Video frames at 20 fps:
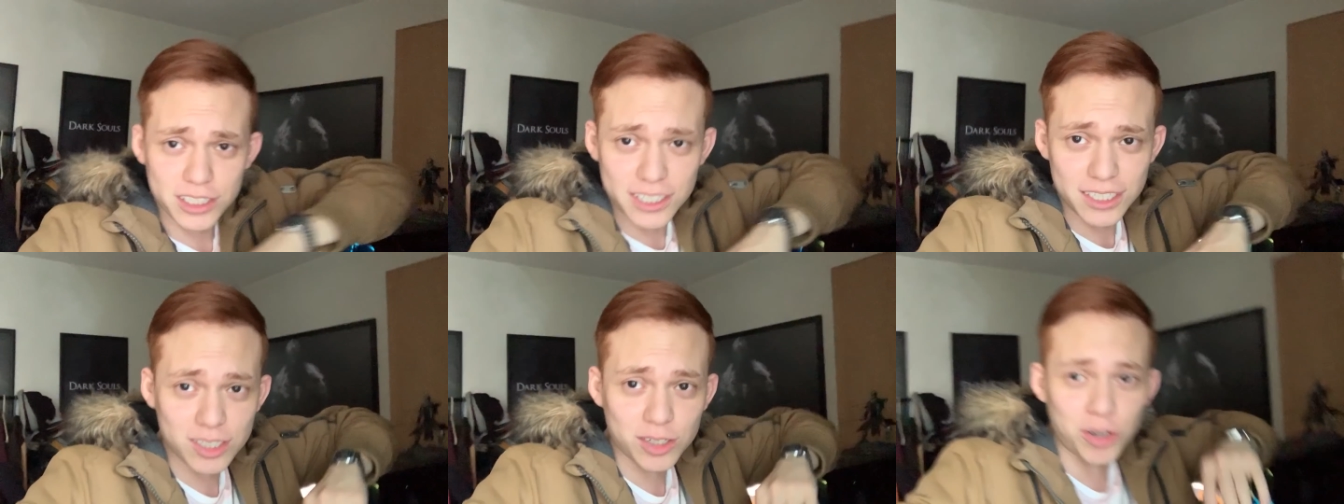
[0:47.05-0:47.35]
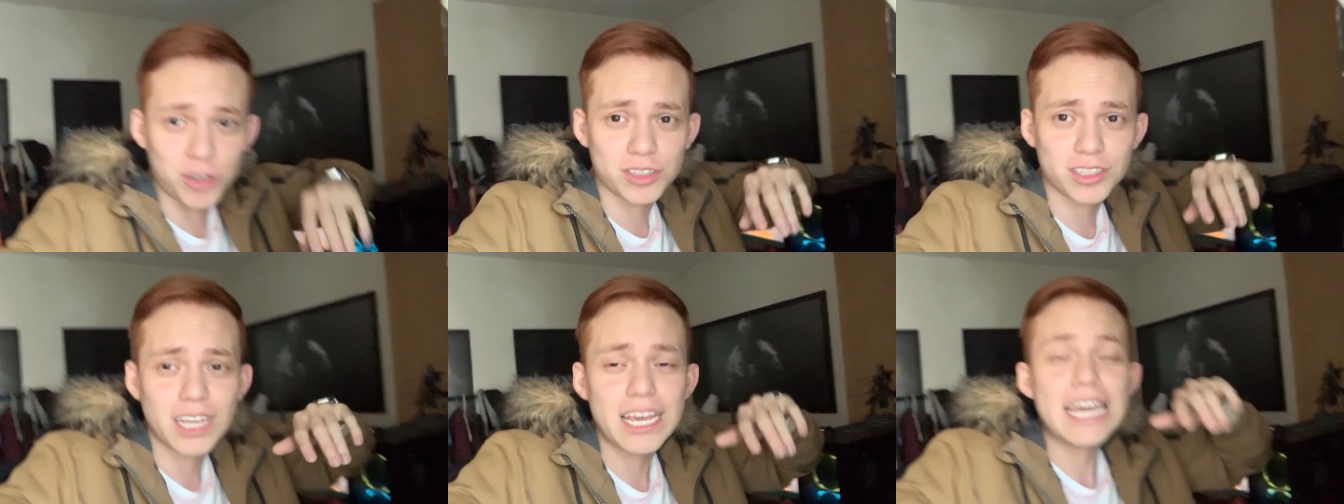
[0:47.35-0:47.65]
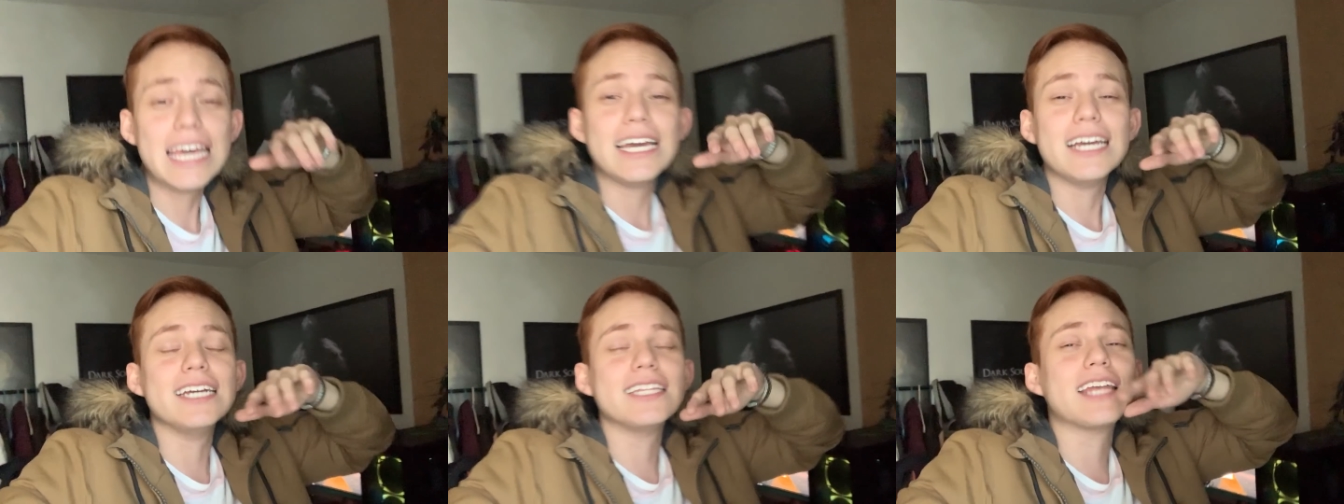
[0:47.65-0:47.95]
discos
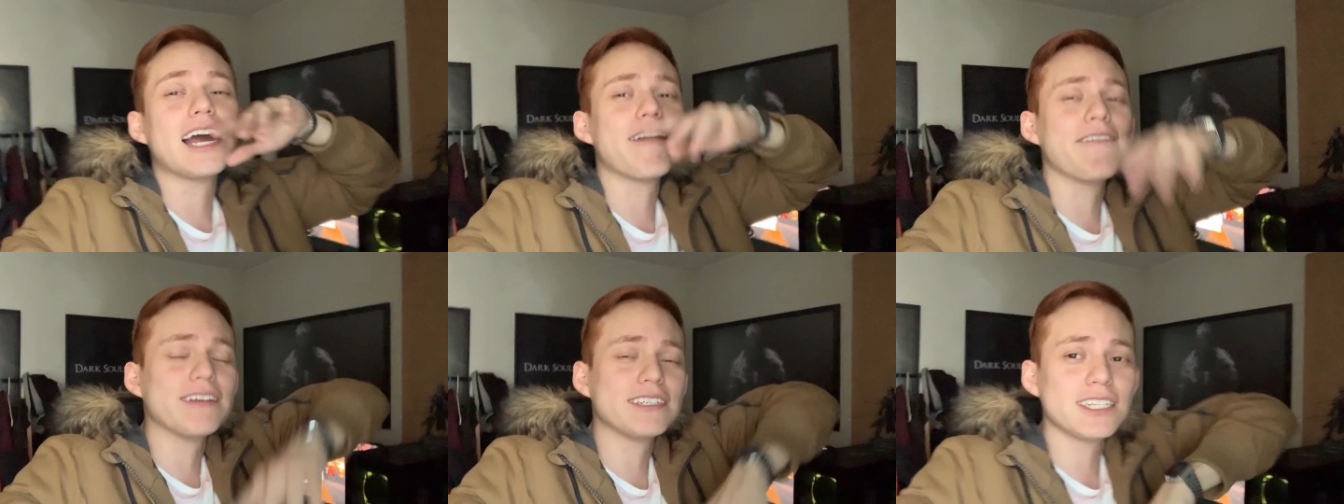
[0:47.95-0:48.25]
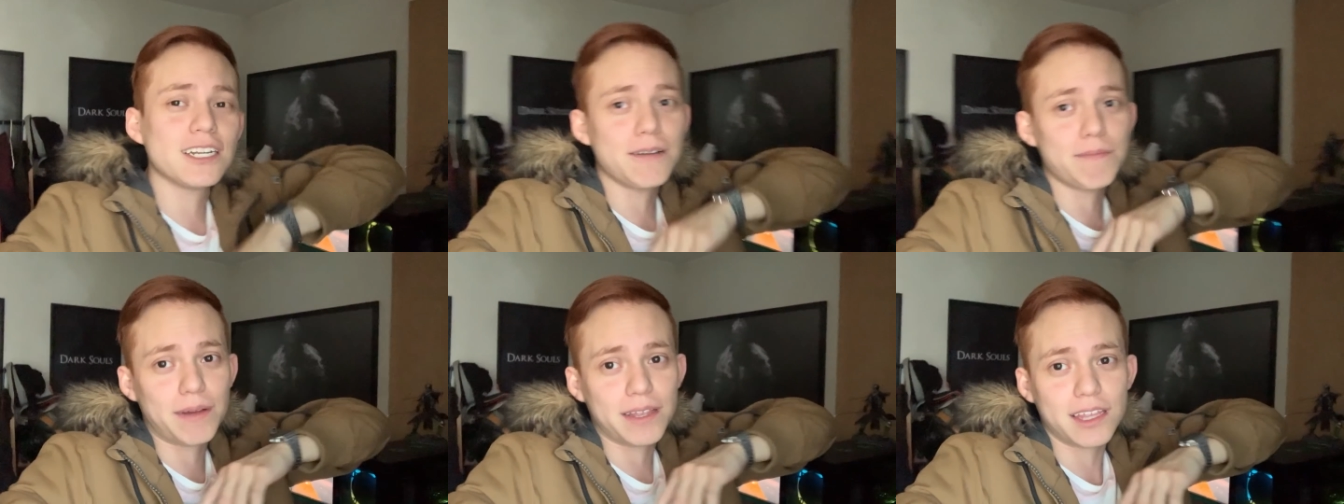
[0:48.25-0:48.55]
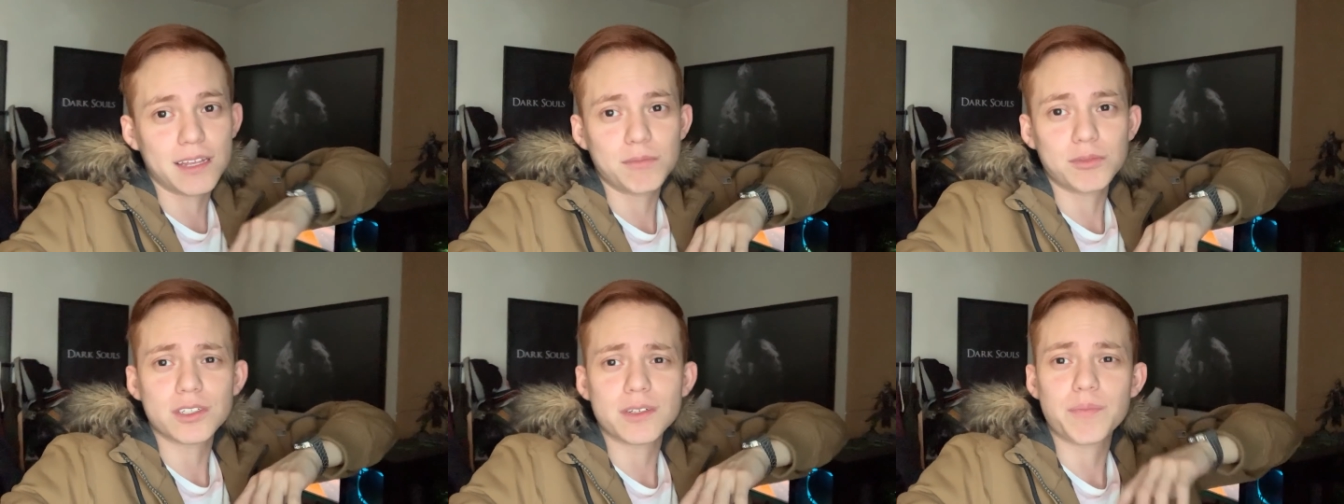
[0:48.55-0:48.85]
y tal vez si le
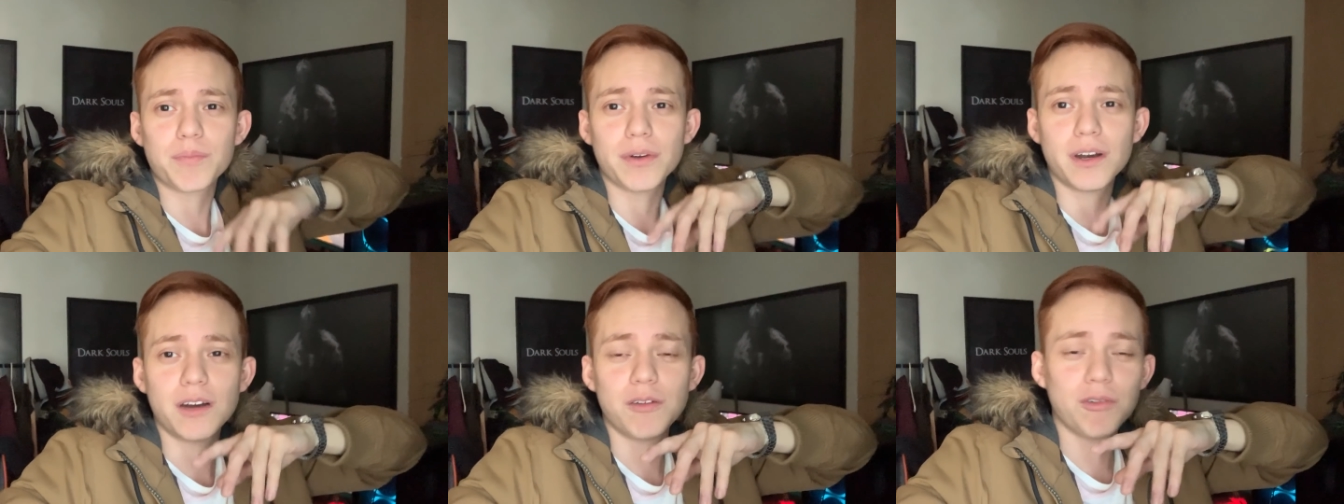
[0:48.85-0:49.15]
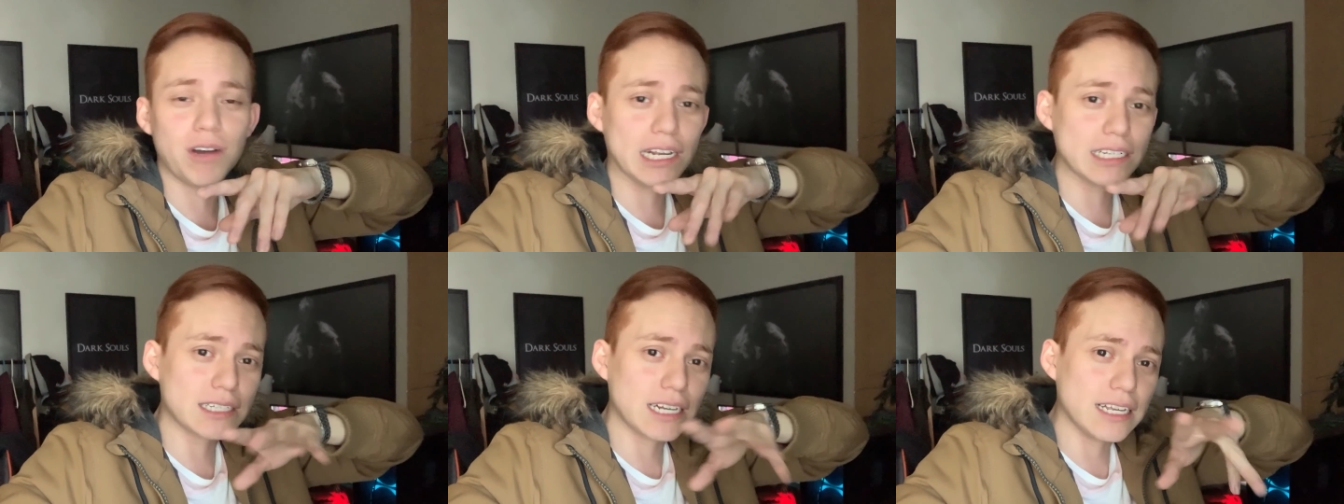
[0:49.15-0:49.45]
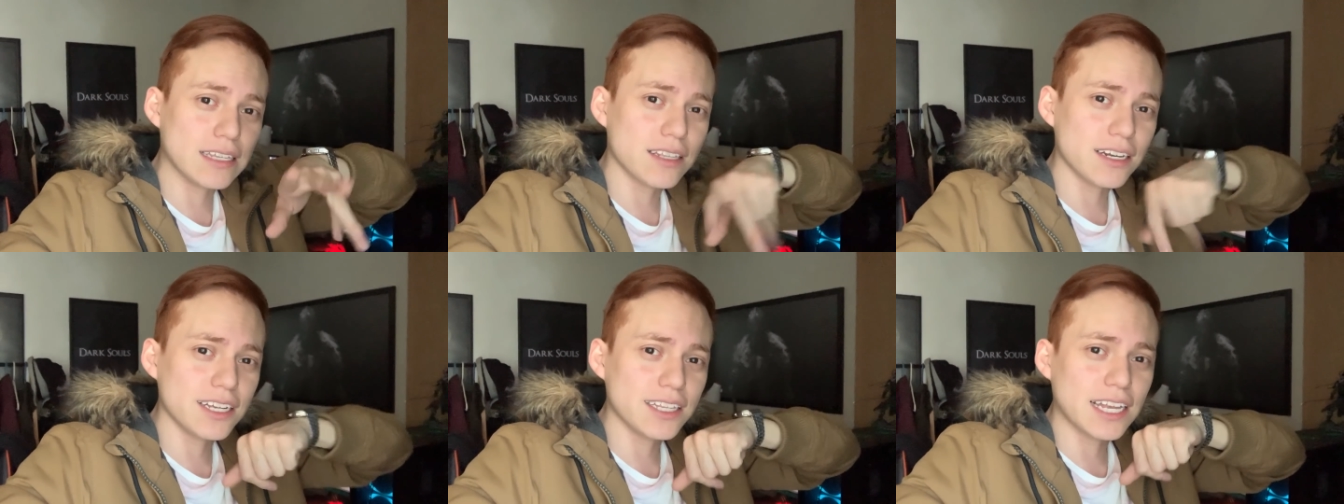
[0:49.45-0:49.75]
mandemos a poner unas
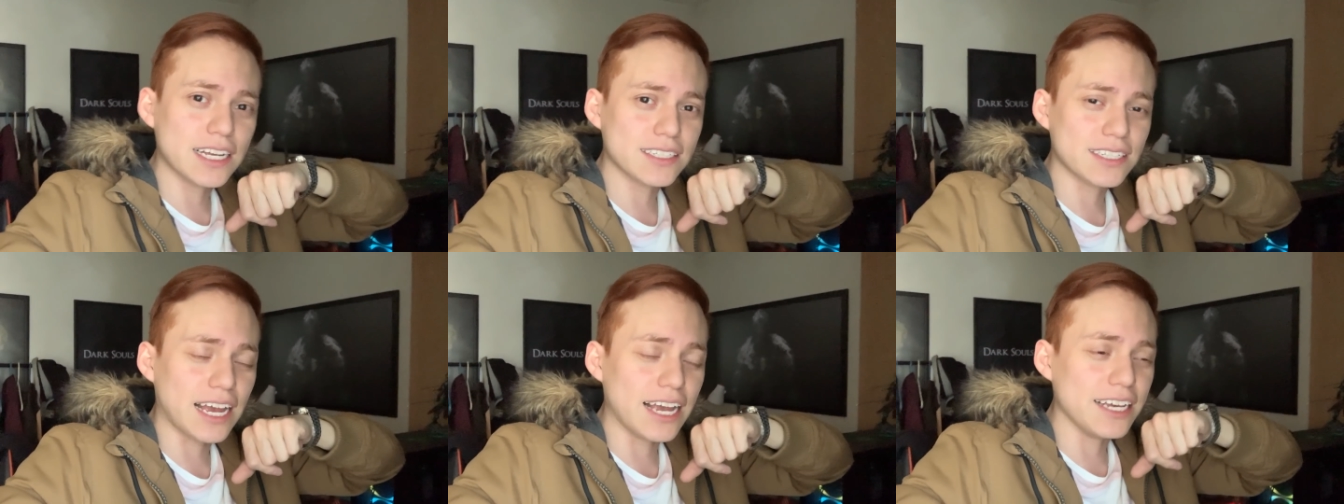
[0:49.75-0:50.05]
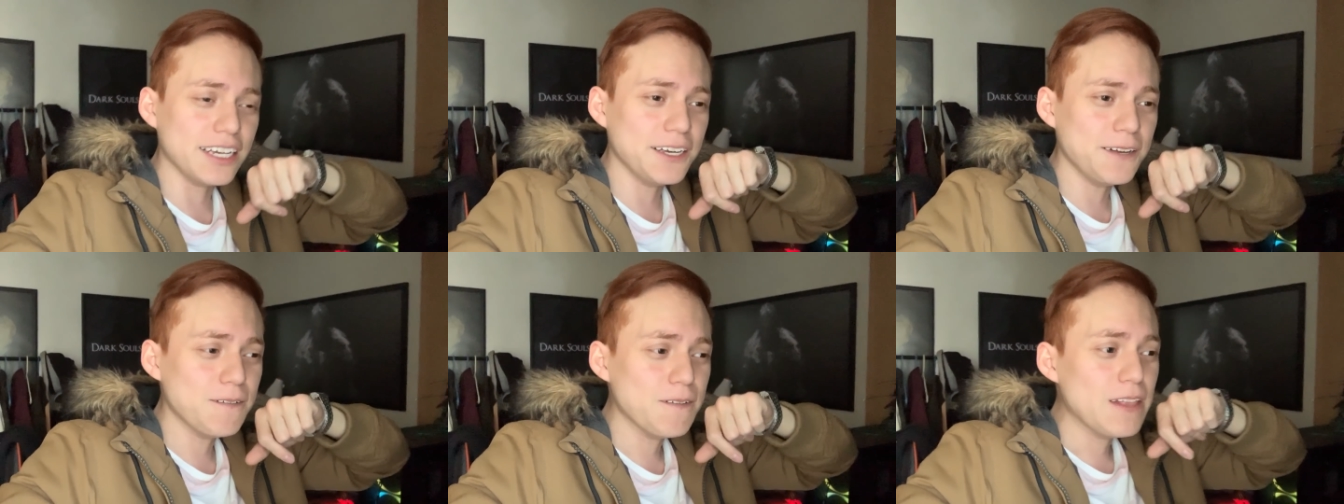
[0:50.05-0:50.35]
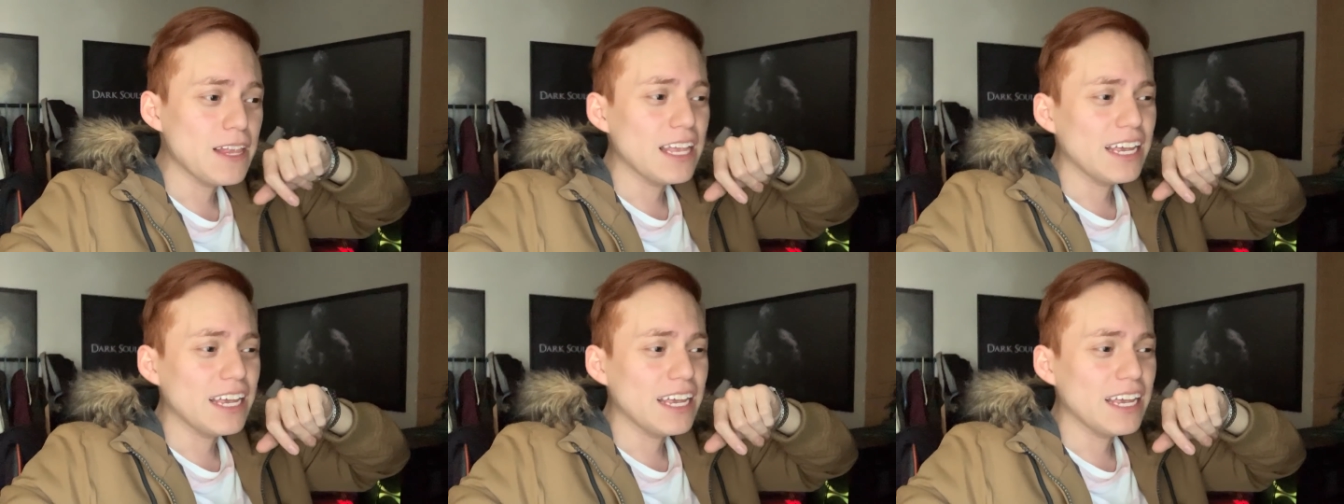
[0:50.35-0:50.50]
letritas ahí